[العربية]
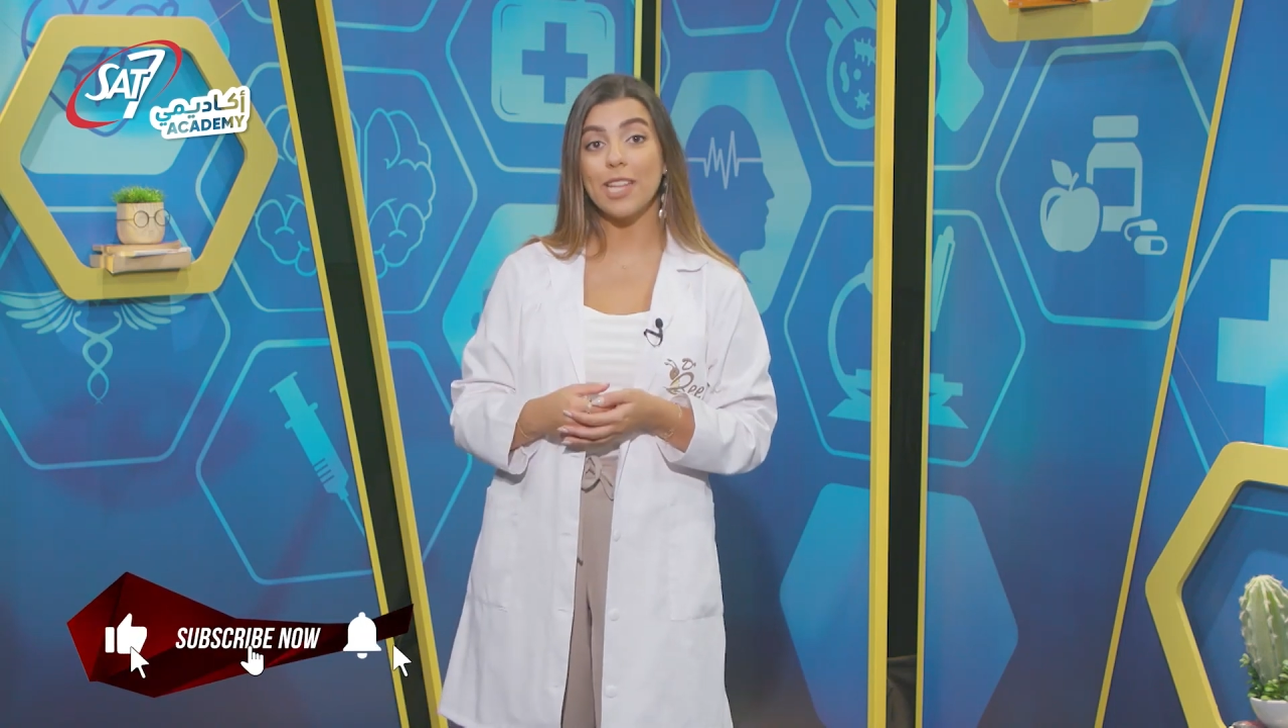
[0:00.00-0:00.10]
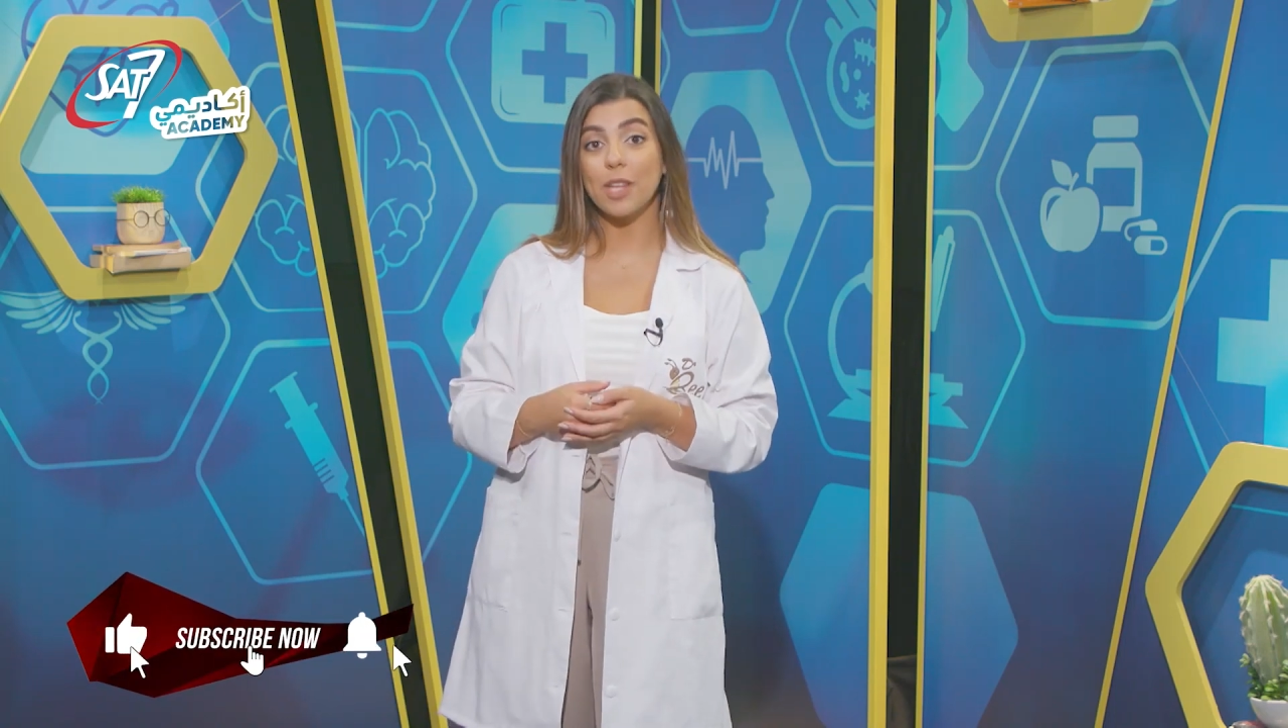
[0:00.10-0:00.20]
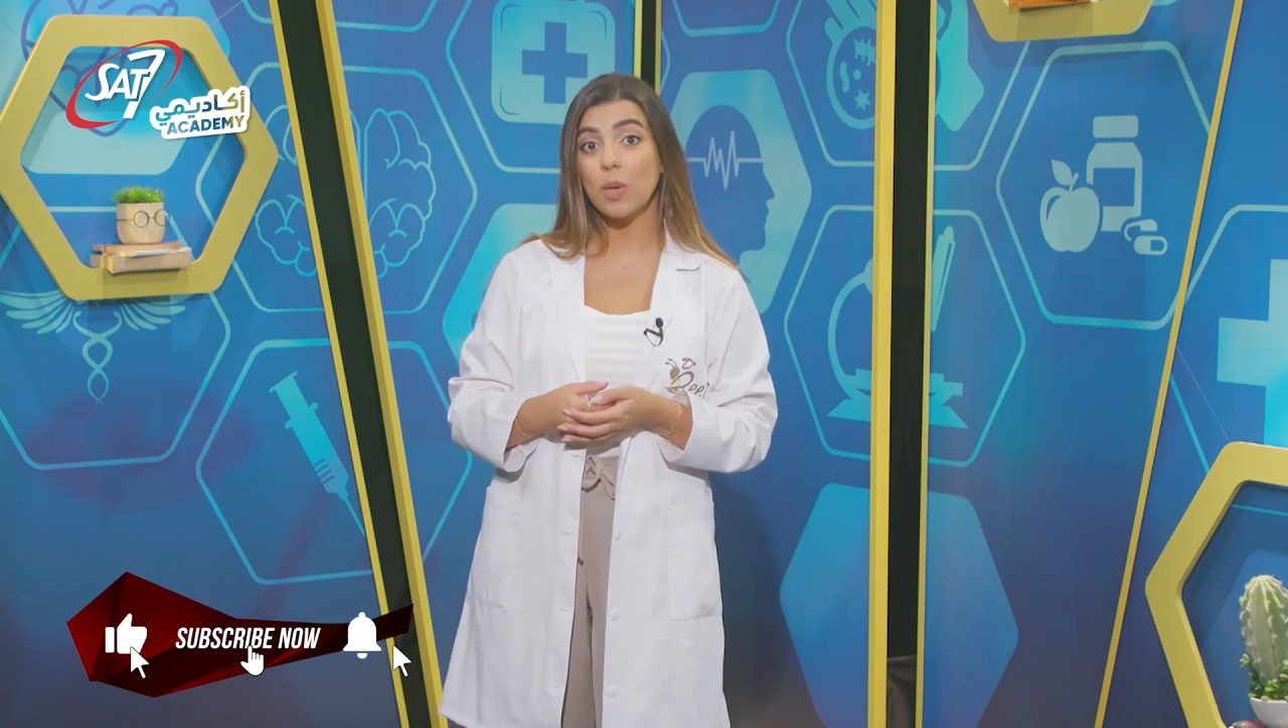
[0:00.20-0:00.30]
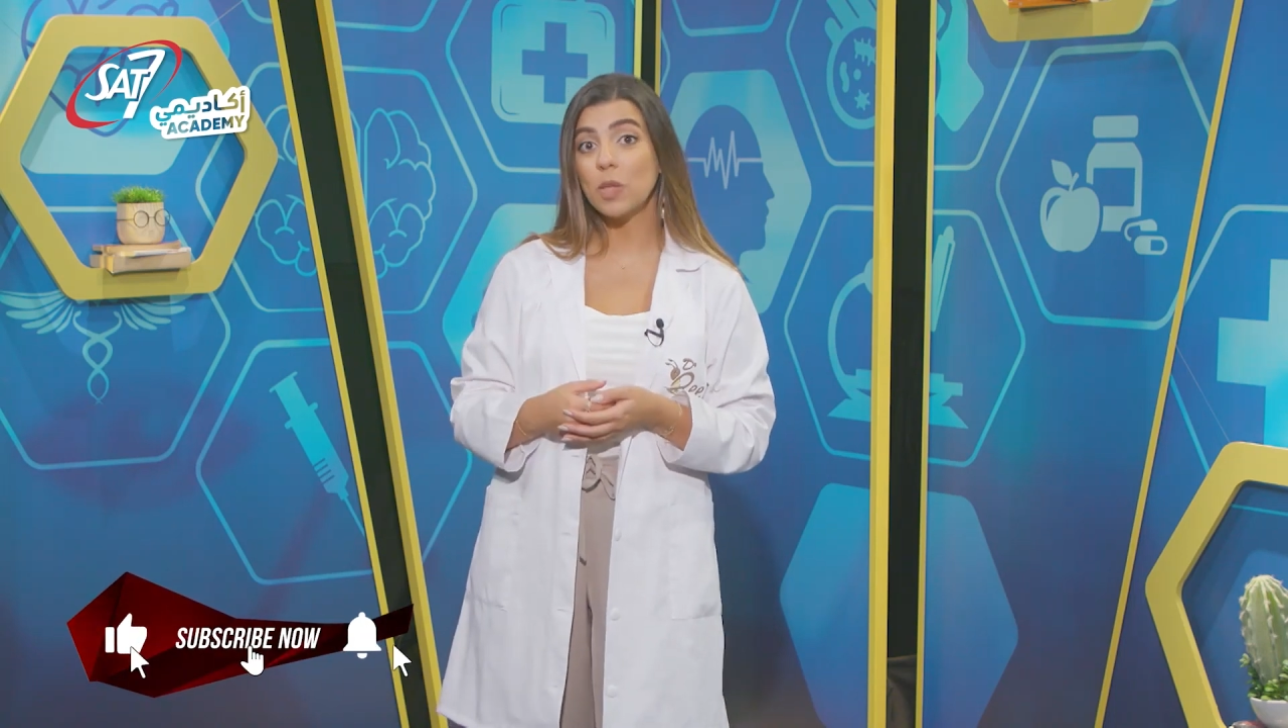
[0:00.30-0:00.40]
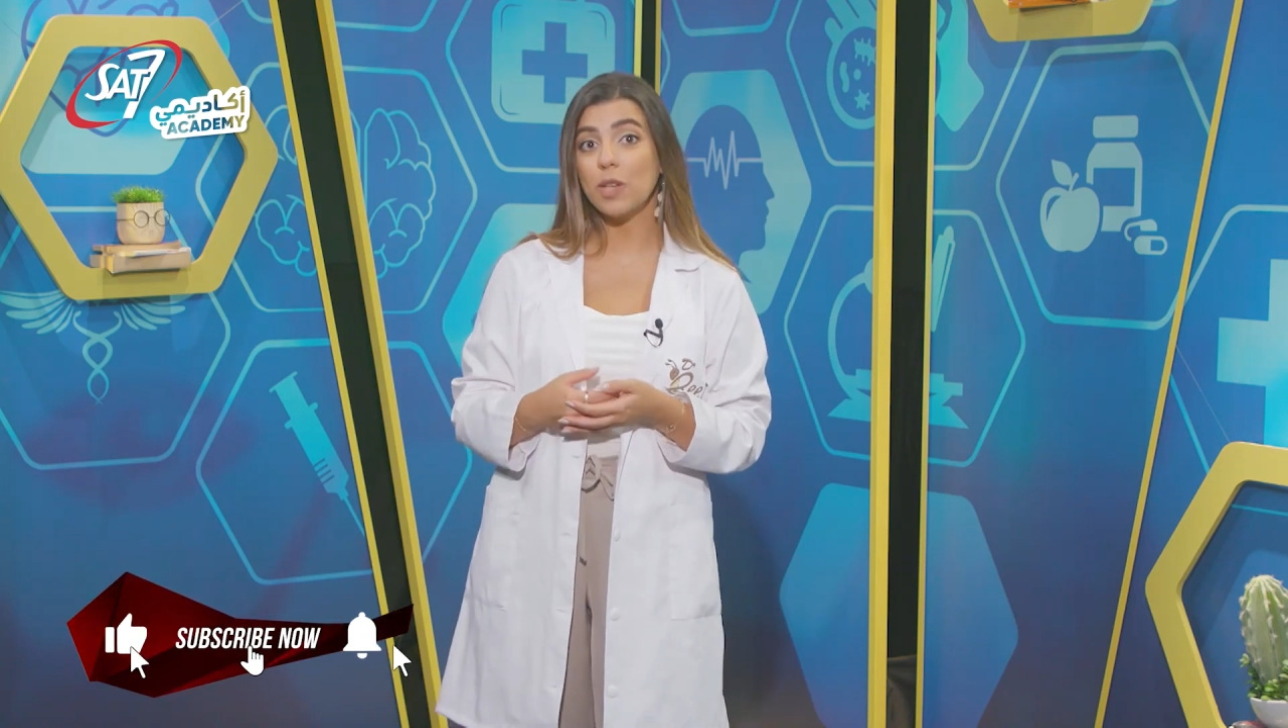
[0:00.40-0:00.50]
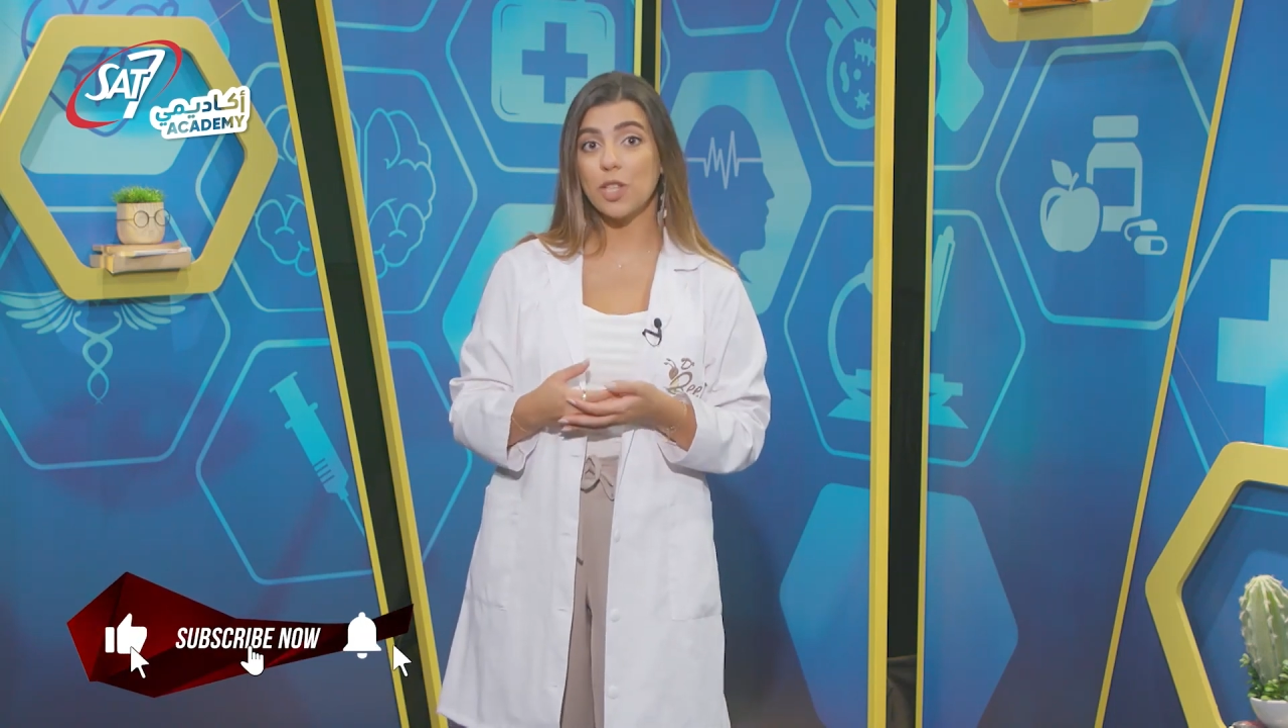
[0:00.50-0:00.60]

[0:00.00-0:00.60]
التواصل